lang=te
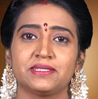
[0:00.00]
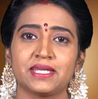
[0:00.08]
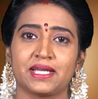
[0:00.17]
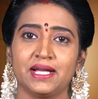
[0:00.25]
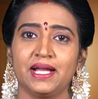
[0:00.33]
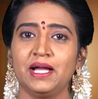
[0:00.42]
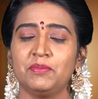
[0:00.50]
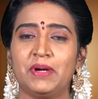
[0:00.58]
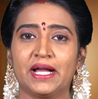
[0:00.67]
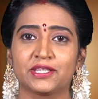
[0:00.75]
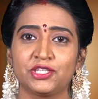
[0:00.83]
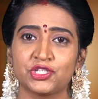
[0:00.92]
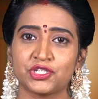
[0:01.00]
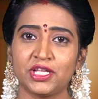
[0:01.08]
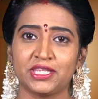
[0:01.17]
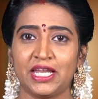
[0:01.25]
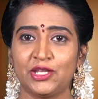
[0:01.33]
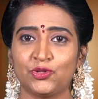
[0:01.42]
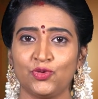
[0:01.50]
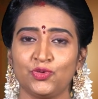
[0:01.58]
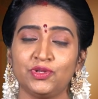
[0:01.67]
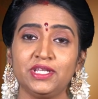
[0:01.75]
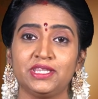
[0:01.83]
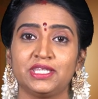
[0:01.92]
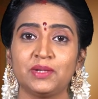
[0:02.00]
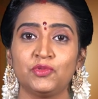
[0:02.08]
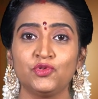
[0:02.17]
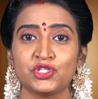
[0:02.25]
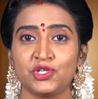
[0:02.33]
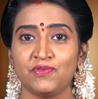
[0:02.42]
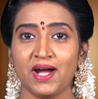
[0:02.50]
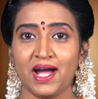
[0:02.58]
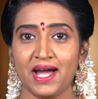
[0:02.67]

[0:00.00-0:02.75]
చక్కగా భక్తి శ్రద్ధలతో నిత్యము శివ